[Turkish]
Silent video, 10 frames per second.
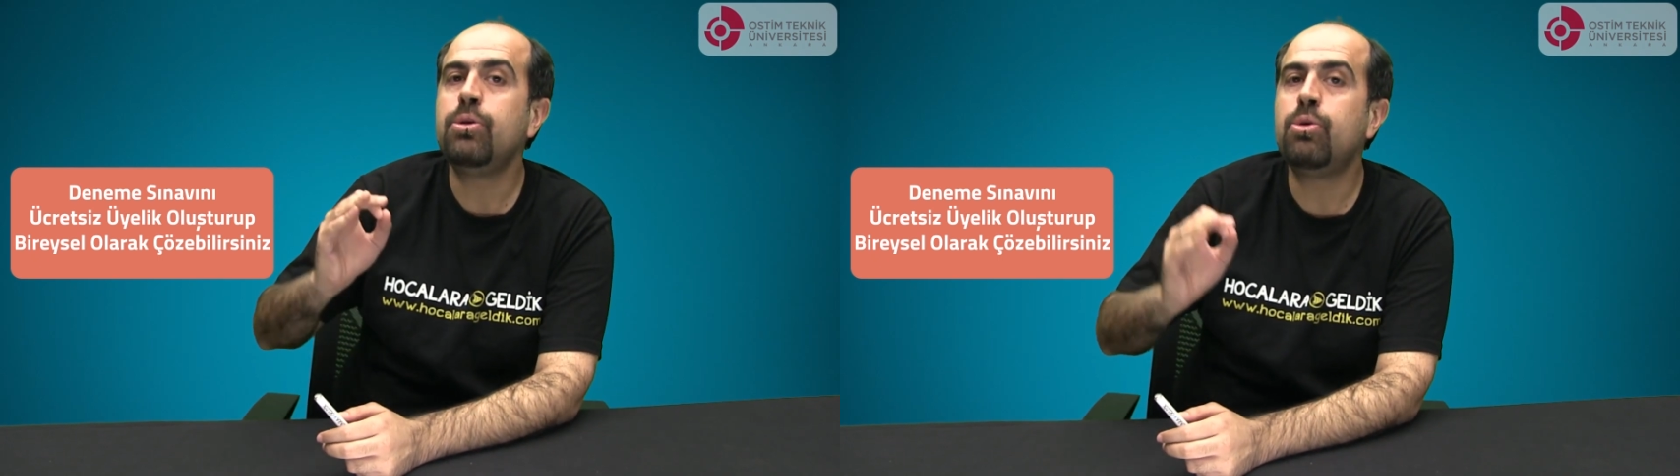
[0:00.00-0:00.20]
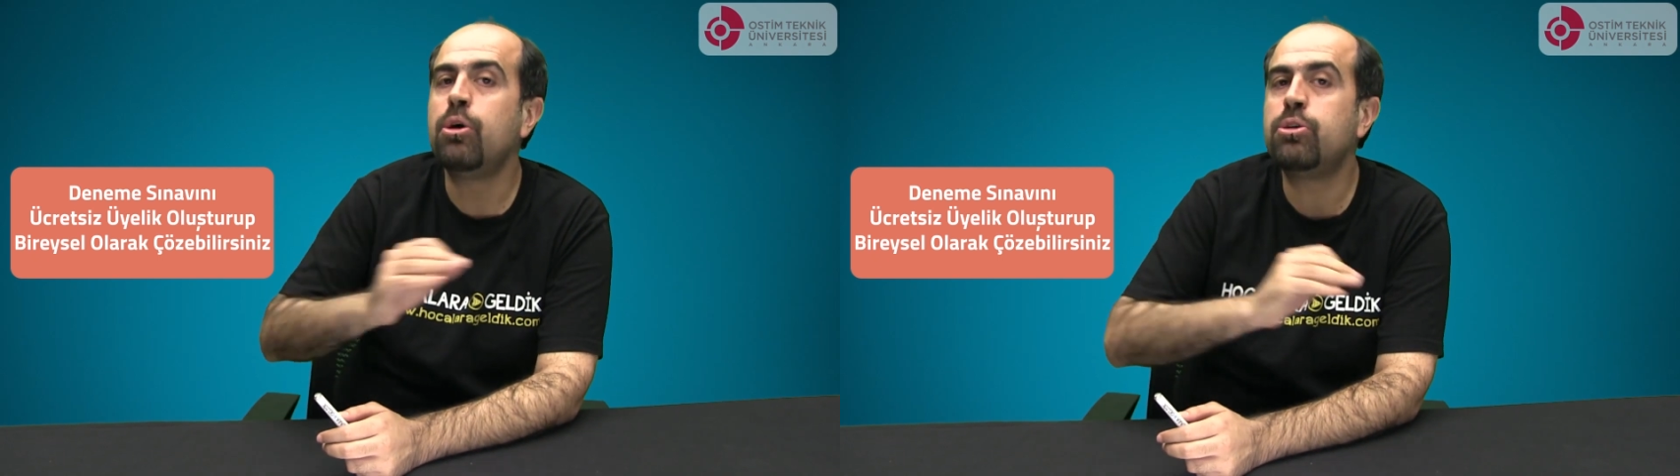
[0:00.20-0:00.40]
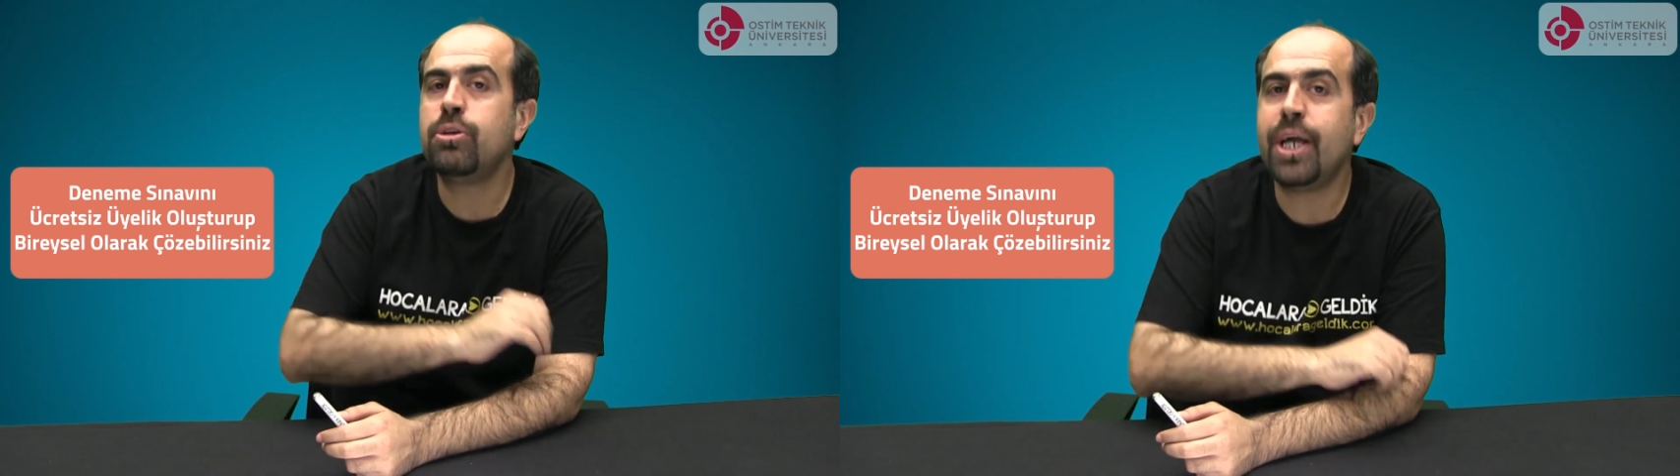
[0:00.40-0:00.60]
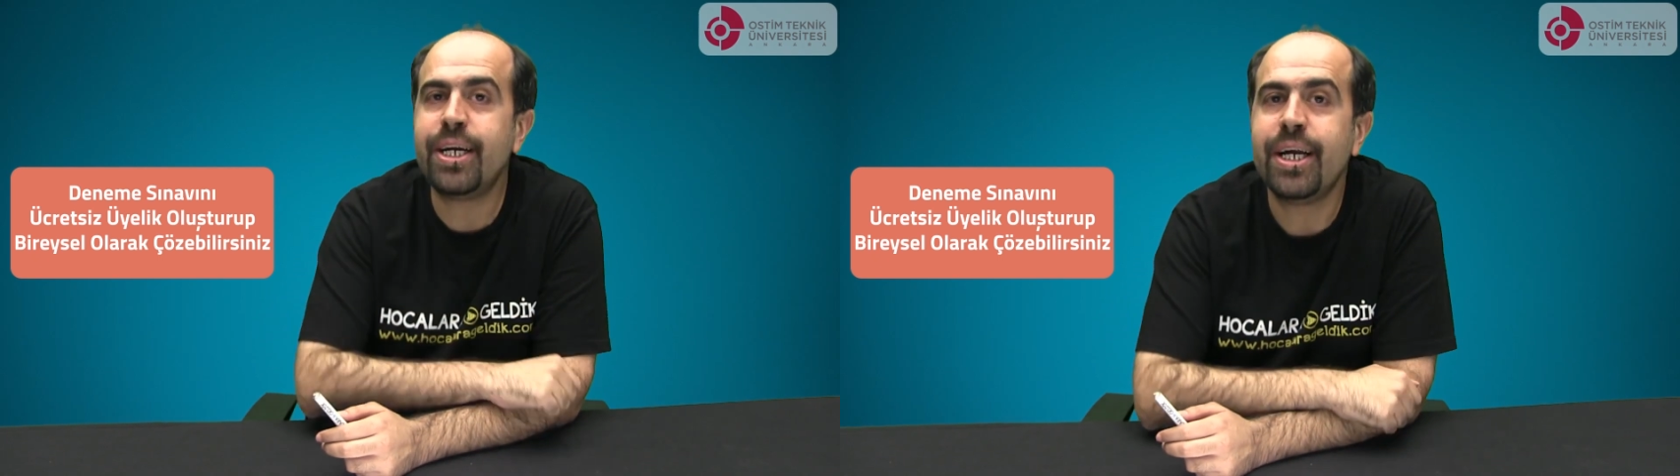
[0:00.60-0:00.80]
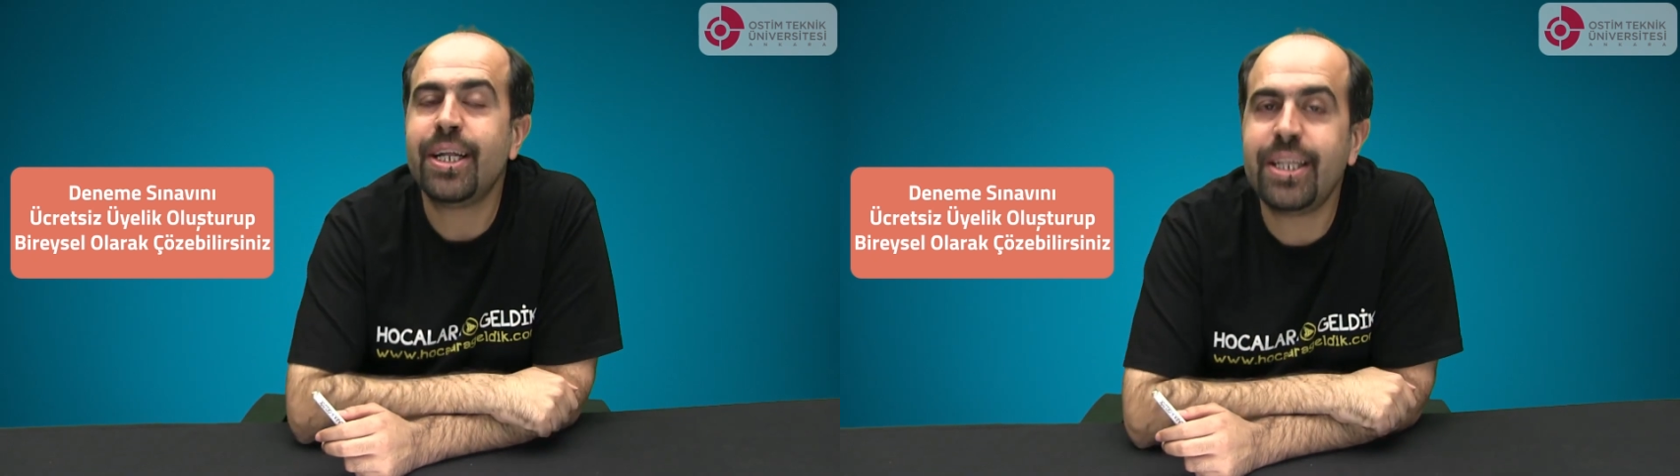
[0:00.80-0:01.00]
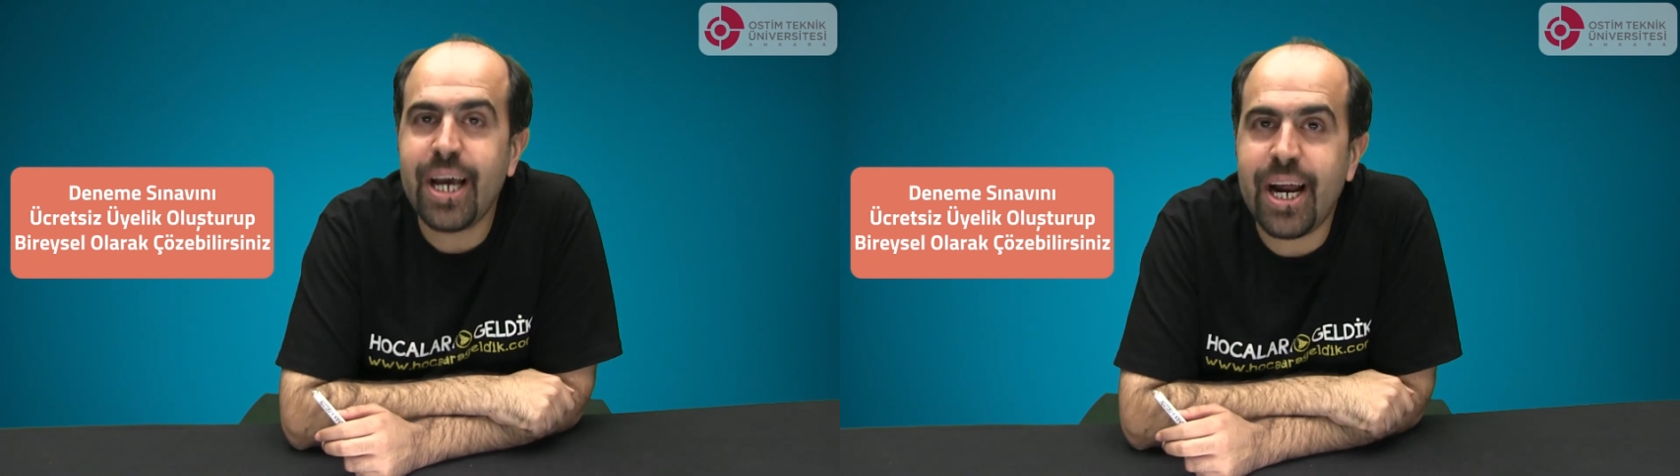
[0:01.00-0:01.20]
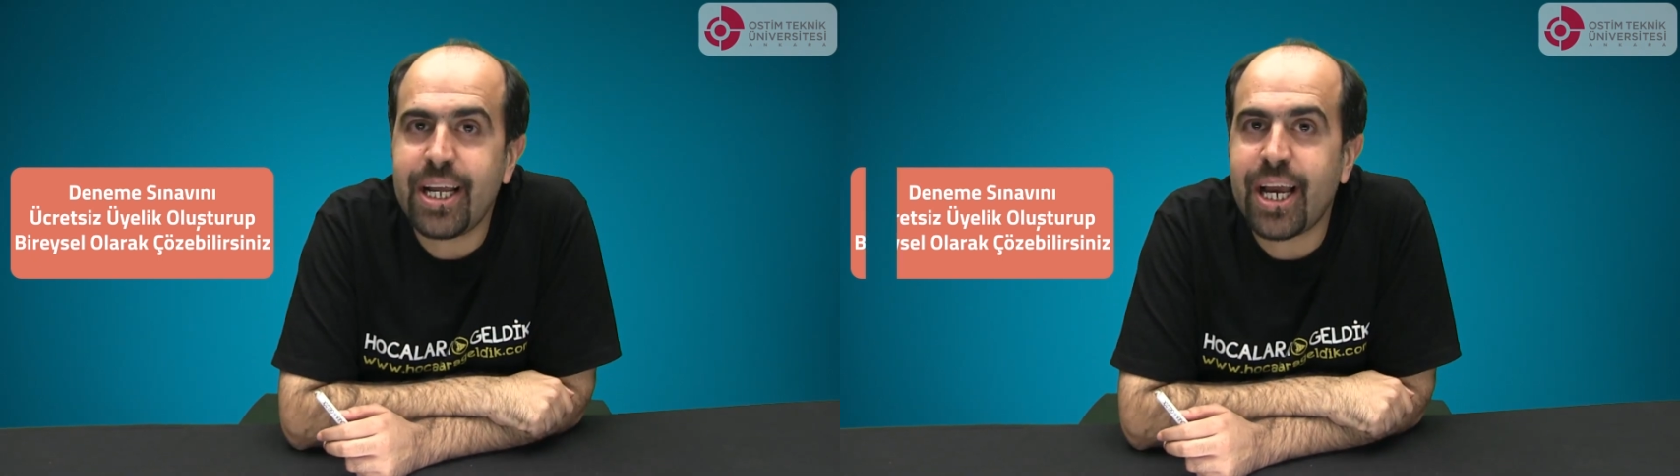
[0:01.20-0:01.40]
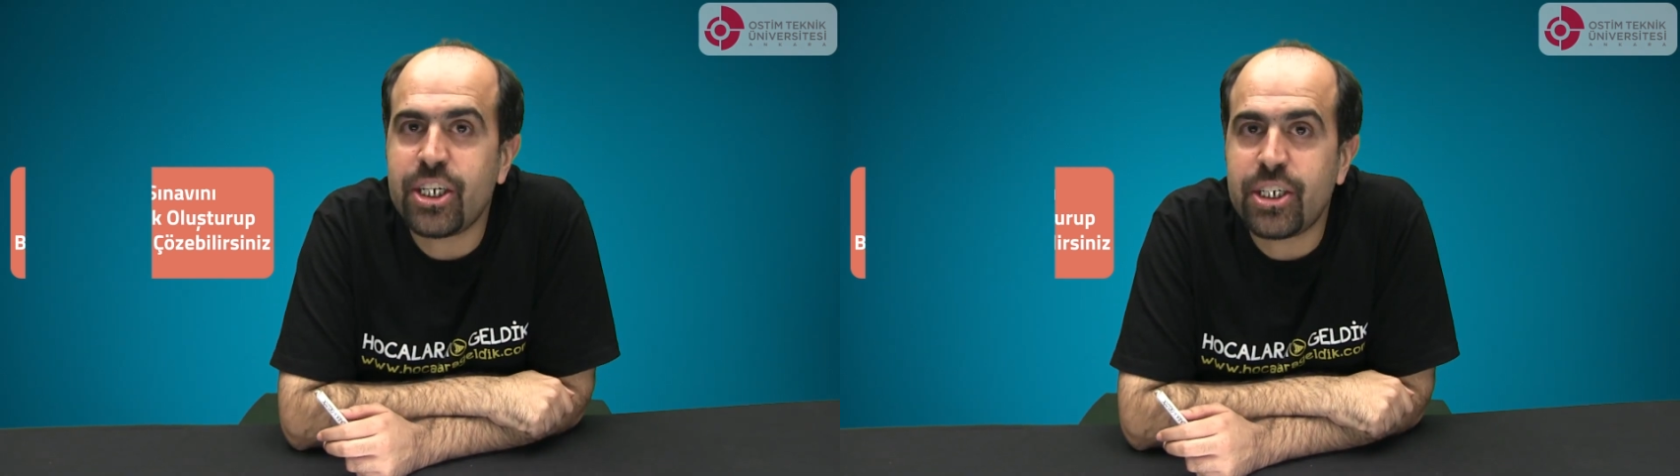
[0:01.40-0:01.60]
görsünler
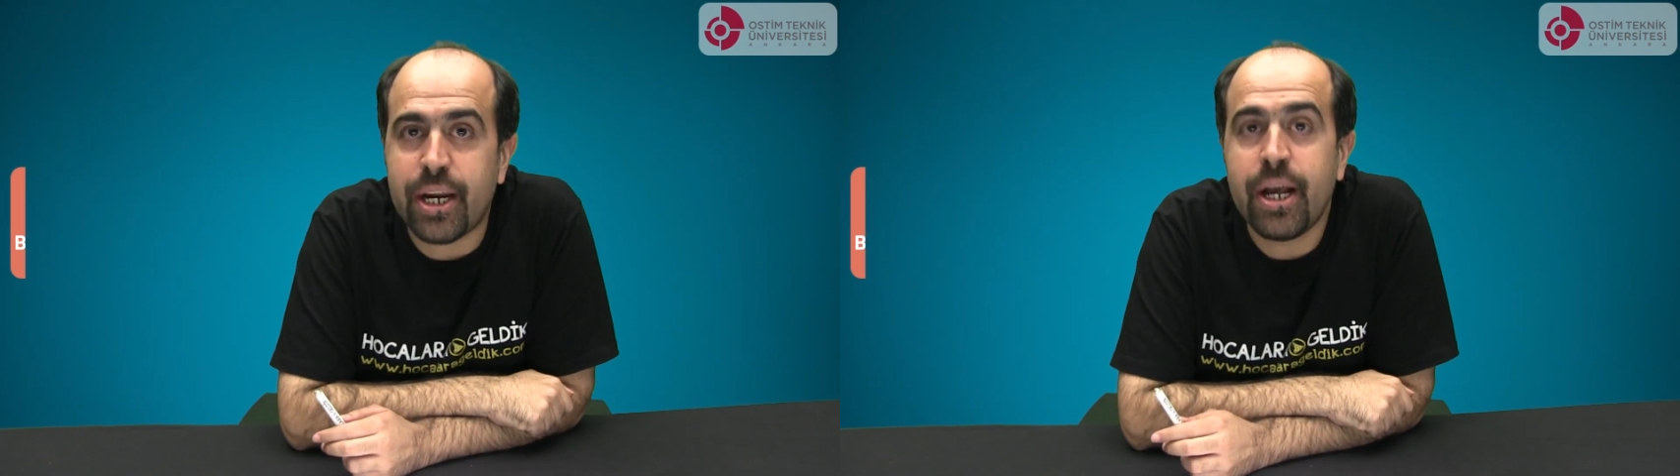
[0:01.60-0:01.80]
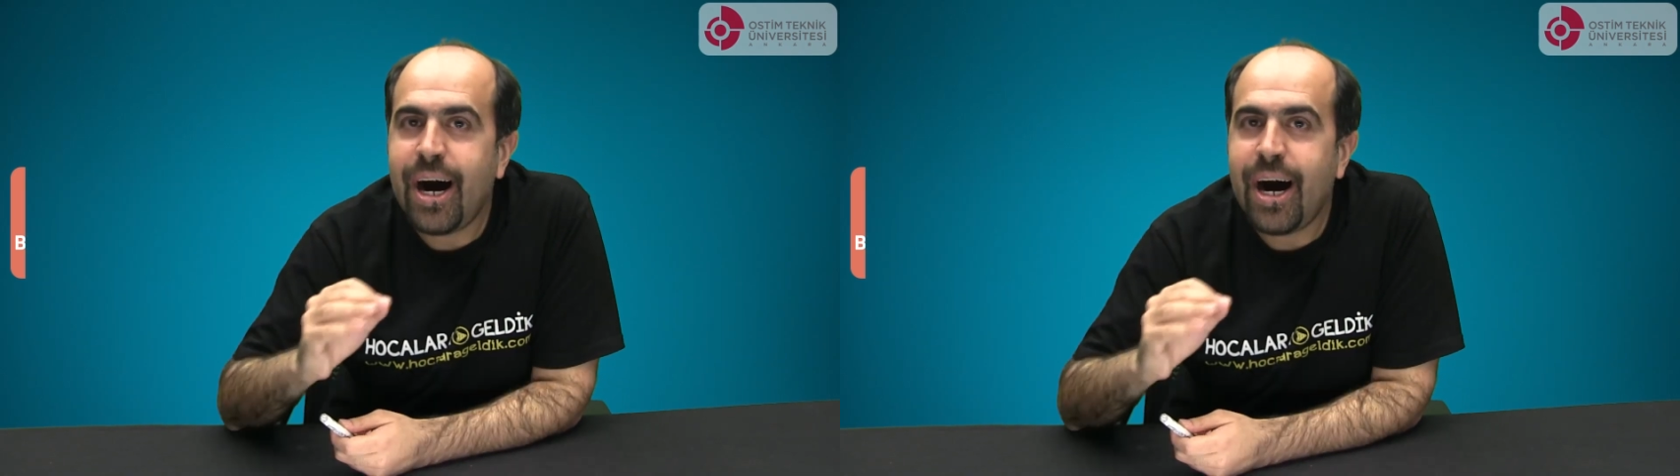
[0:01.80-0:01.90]
değerli gençler.